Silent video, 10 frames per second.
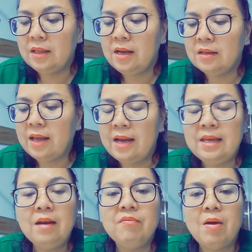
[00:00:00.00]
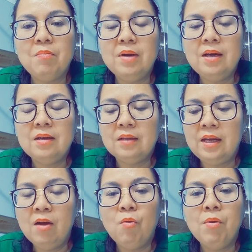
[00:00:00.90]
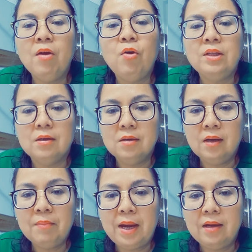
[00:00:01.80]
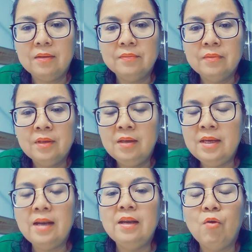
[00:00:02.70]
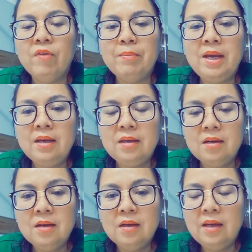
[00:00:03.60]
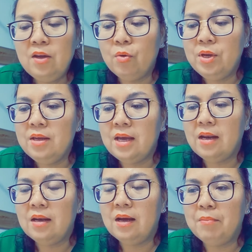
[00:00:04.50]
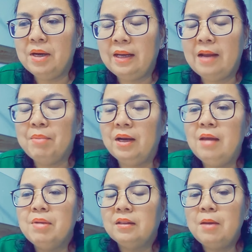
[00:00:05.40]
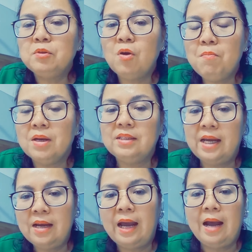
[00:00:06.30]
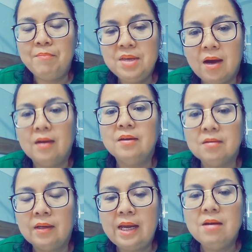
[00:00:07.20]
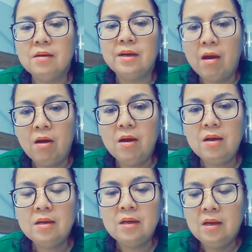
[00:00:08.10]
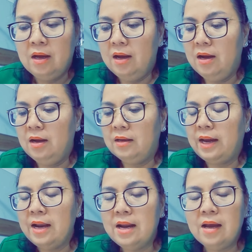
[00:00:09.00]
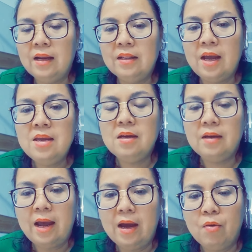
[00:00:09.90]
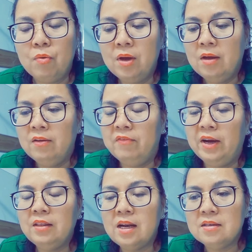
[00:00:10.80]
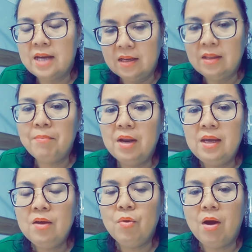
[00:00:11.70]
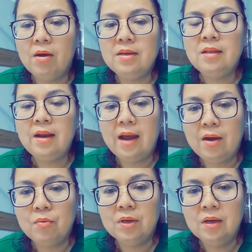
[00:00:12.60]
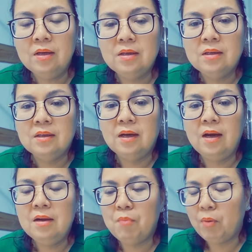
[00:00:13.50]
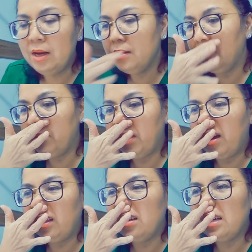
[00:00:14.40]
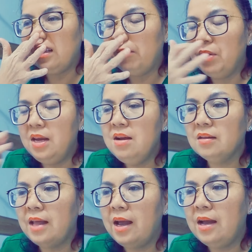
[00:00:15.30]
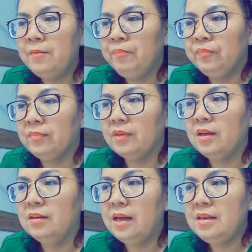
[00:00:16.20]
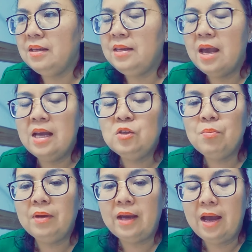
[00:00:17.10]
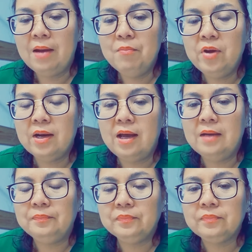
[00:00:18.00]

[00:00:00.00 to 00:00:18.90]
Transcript: tiền tài danh vọng á thì nó cũng có đối tượng các bạn nhìn thì cũng phải biết chứ ví dụ như nhìn à, mình mình khi mình tiếp xúc mình sẽ cảm nhận được cái người đó à, khả năng kinh tế như thế nào à, và cái tình trạng tâm lý của họ như thế nào nữa à, một cái người mà tình trạng tâm lý người ta ừ, người ta dễ xúc cảm hoặc là